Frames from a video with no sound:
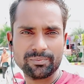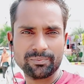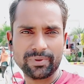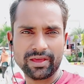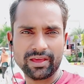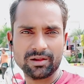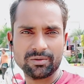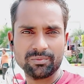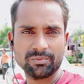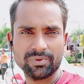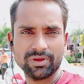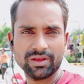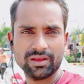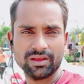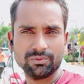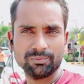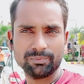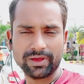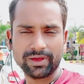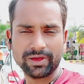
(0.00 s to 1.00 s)
पैर
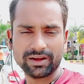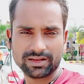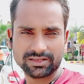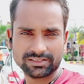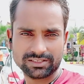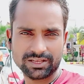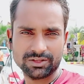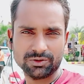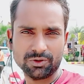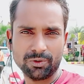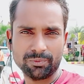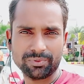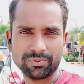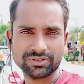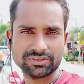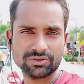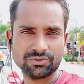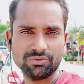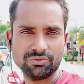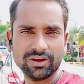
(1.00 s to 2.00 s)
में पैर का शायद
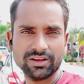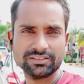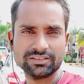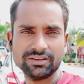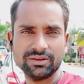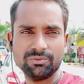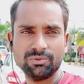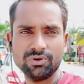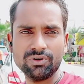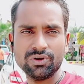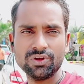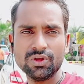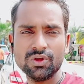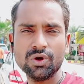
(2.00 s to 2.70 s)
ऑपरेशन हुआ है इसलिए वो